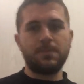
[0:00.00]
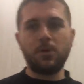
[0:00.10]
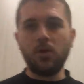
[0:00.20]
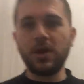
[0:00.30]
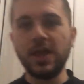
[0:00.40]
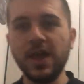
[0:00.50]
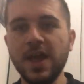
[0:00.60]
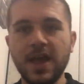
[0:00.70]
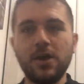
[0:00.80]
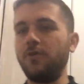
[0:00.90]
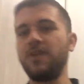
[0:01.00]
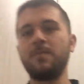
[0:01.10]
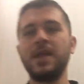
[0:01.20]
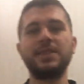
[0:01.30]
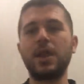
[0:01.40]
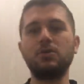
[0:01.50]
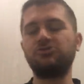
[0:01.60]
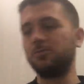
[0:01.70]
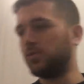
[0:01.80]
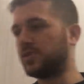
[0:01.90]
Poi, ovviamente, lui
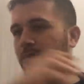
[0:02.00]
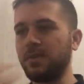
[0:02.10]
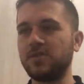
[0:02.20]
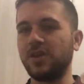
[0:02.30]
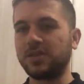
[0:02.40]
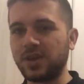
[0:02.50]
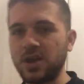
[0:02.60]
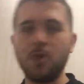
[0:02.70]
ci butta in mezzo altri